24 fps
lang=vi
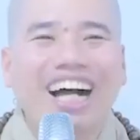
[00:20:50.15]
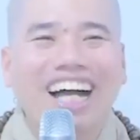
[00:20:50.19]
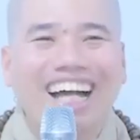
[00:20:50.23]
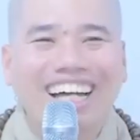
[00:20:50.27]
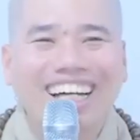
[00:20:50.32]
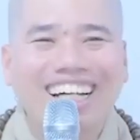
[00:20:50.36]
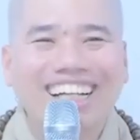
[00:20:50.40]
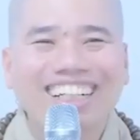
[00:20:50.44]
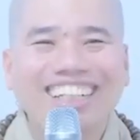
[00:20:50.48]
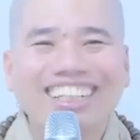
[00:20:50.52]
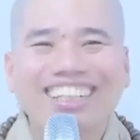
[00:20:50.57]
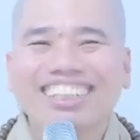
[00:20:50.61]
quá
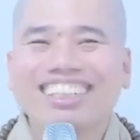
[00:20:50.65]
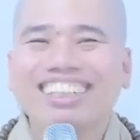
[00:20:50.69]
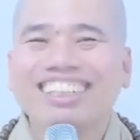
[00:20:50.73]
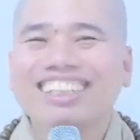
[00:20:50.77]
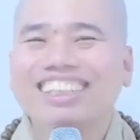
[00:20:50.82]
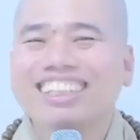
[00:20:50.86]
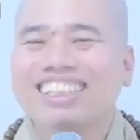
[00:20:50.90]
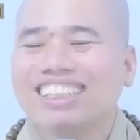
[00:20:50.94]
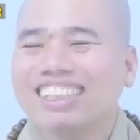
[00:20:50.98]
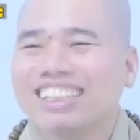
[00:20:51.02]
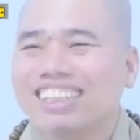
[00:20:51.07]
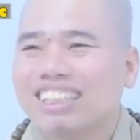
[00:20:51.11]

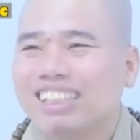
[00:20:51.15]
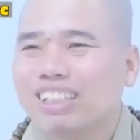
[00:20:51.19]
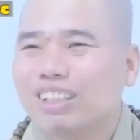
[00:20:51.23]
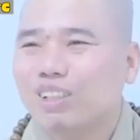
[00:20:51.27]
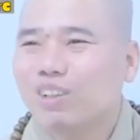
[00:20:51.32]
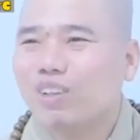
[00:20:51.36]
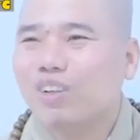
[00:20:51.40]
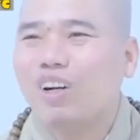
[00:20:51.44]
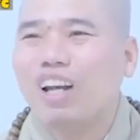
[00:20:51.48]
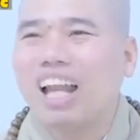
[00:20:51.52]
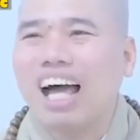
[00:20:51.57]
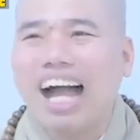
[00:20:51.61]

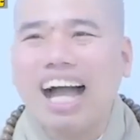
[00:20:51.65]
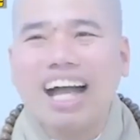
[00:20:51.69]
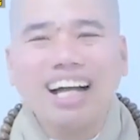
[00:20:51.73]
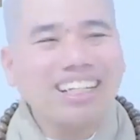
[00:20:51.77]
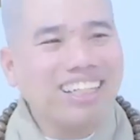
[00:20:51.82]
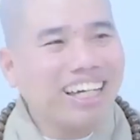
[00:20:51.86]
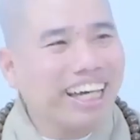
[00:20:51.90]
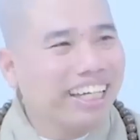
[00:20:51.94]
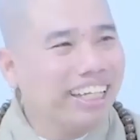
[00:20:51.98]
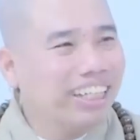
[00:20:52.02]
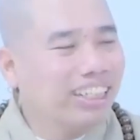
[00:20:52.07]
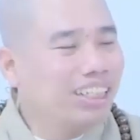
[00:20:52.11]
nó lạ
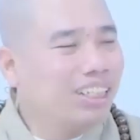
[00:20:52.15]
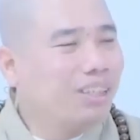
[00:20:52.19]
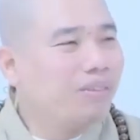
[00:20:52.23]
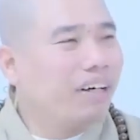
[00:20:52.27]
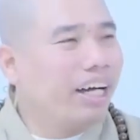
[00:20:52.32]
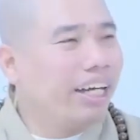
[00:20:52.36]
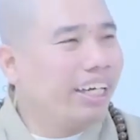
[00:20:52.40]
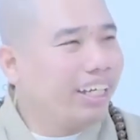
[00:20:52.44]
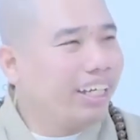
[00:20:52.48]
kỳ như